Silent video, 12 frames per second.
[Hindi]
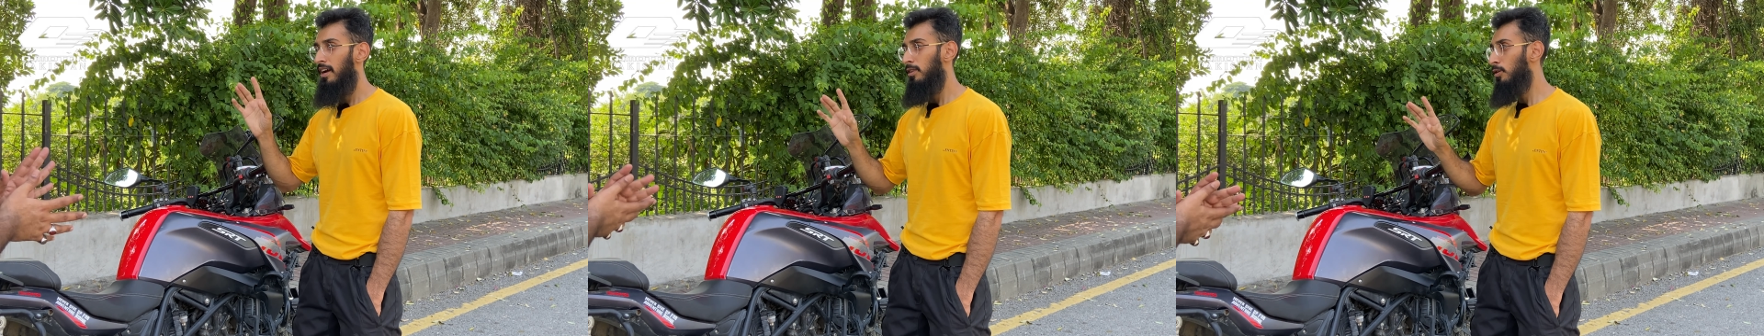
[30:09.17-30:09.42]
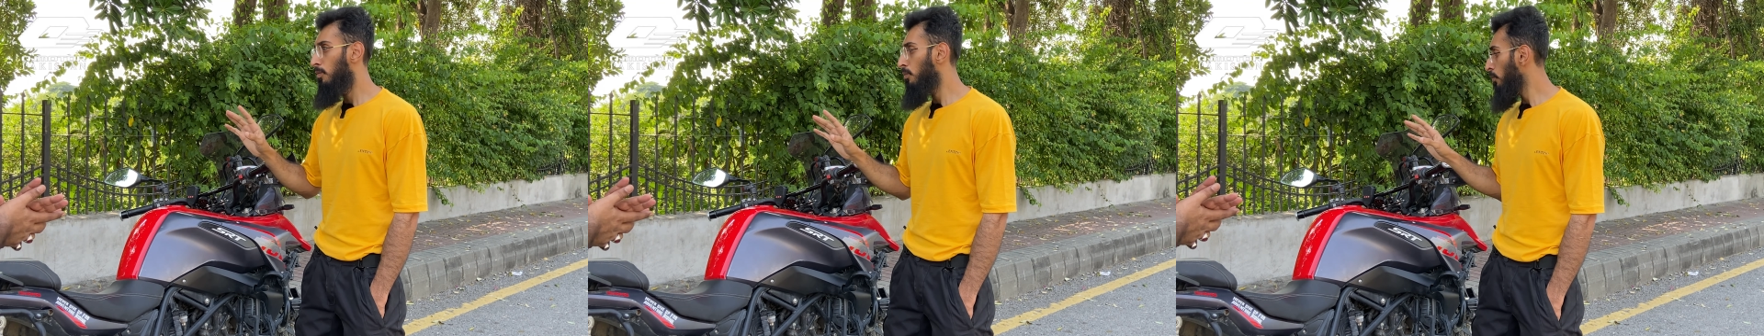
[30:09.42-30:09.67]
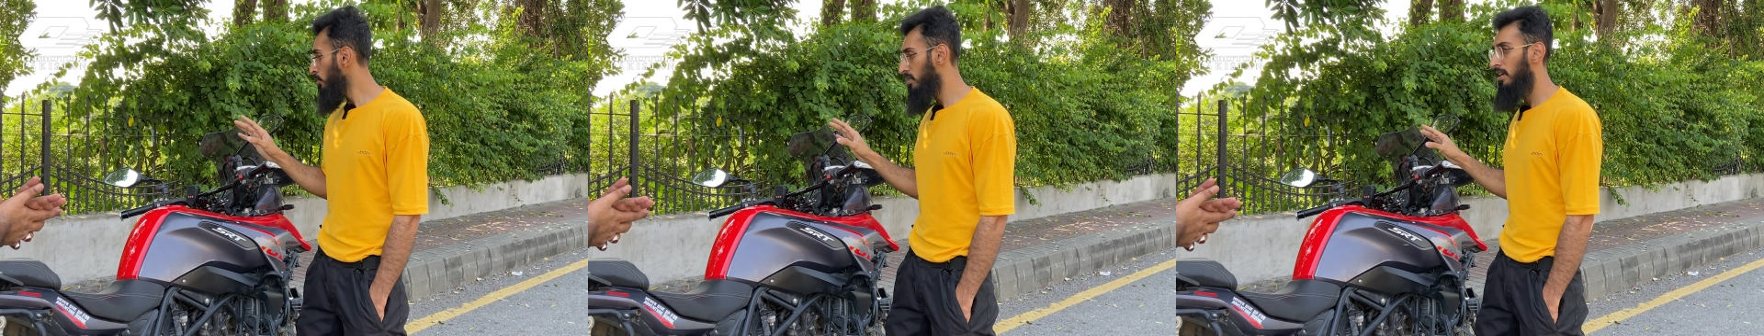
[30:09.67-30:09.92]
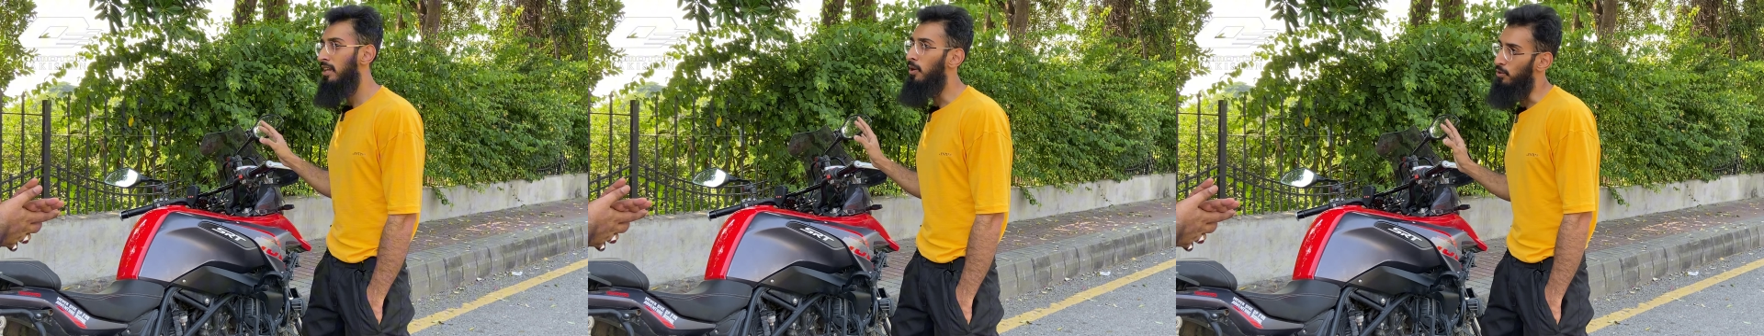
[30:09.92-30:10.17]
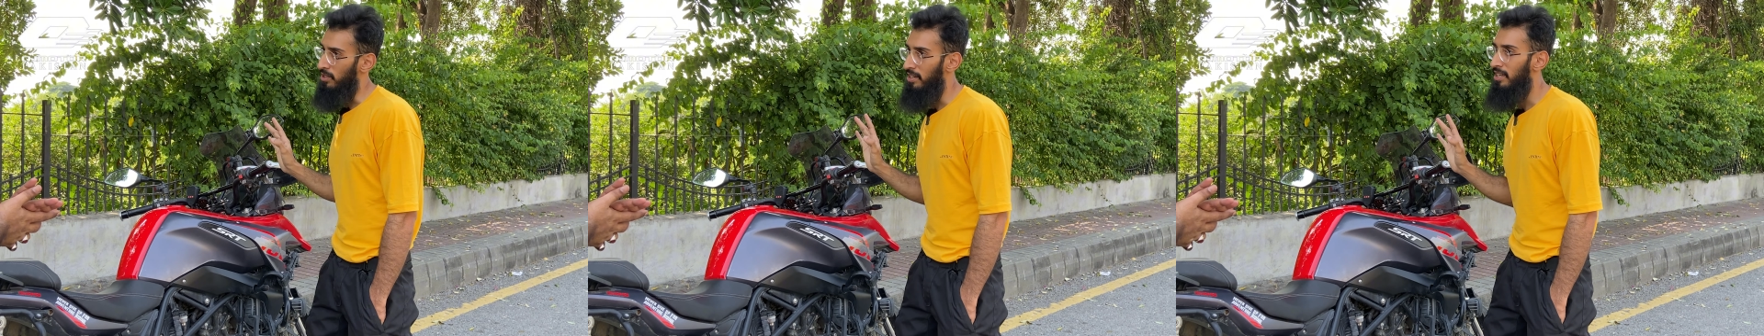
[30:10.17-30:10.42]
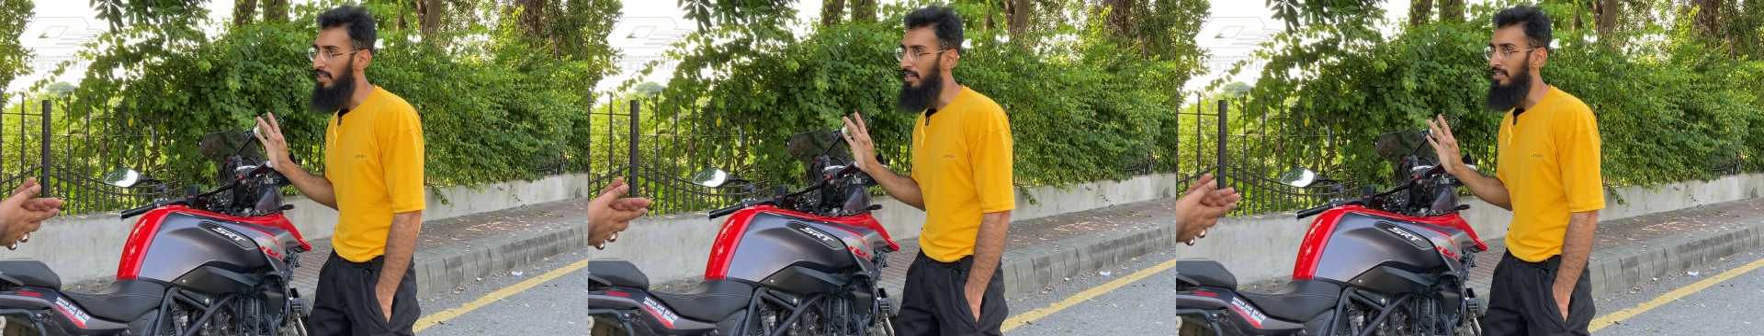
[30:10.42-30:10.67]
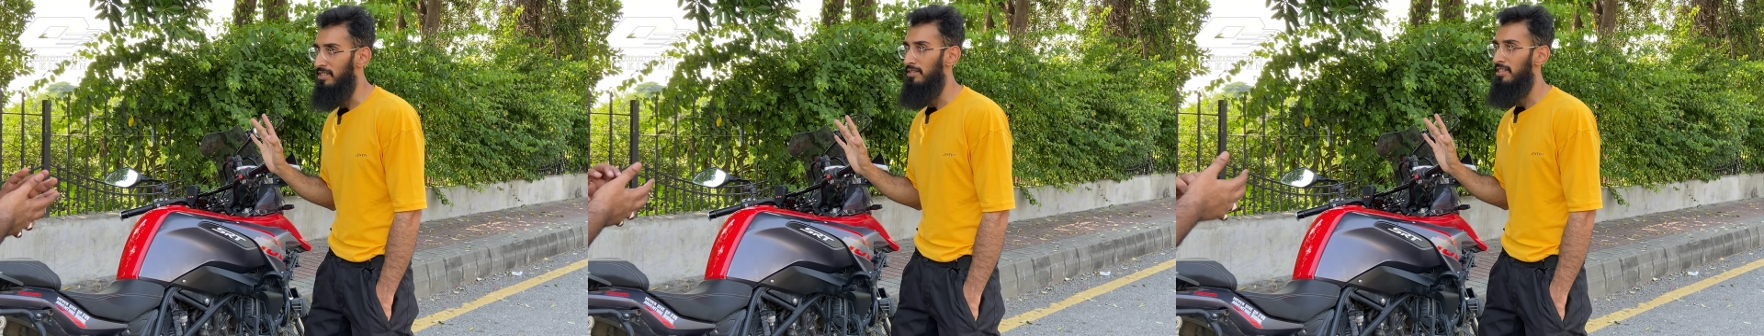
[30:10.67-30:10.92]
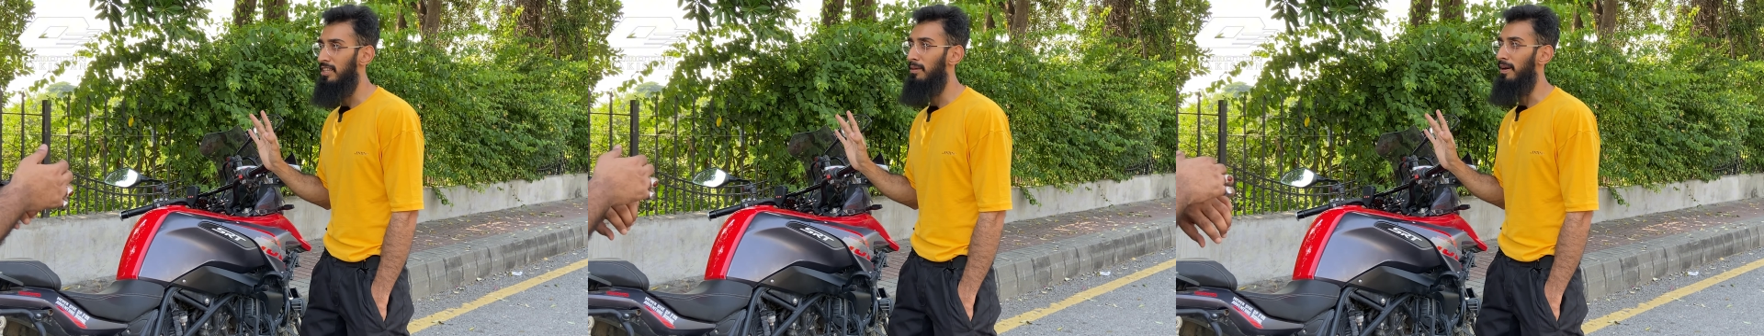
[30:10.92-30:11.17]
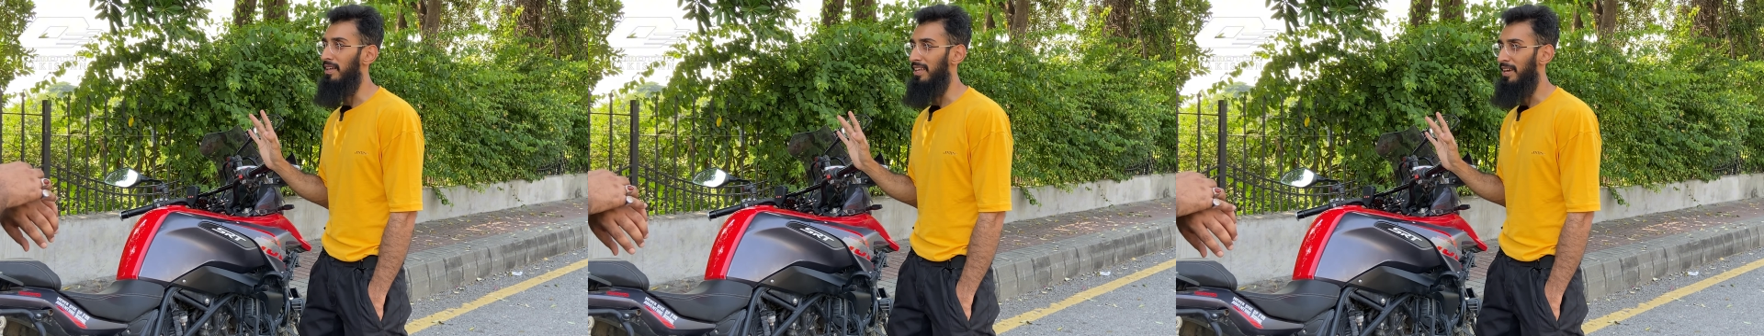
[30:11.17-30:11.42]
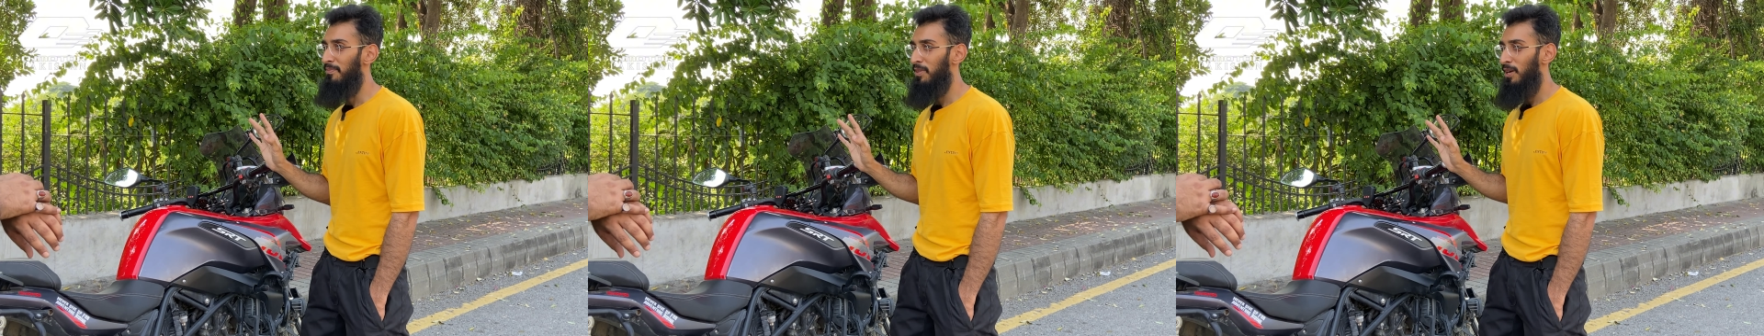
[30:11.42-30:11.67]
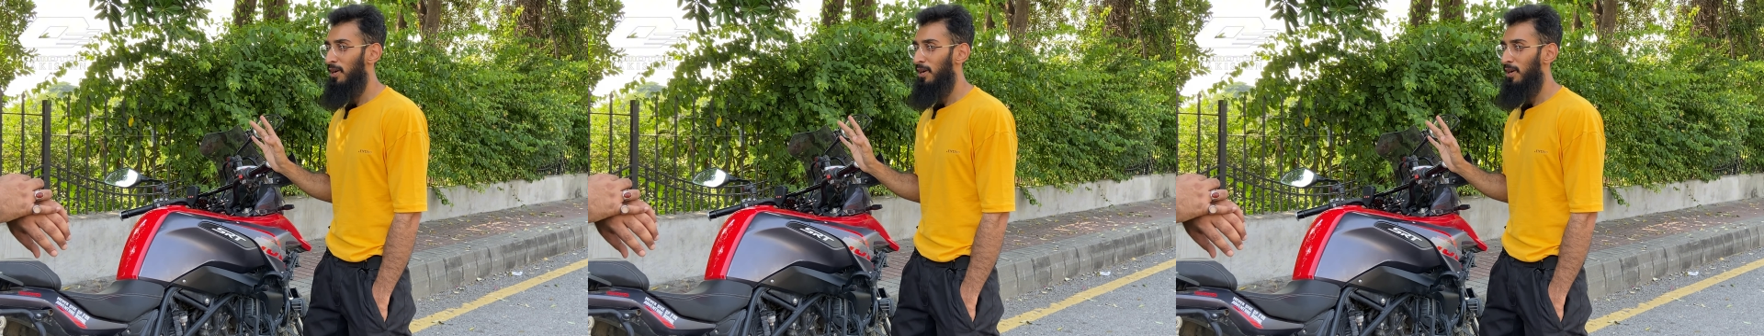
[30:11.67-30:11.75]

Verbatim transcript: नहीं मिली तो मुझसे नहीं हो सका यकीन के सीधी बात है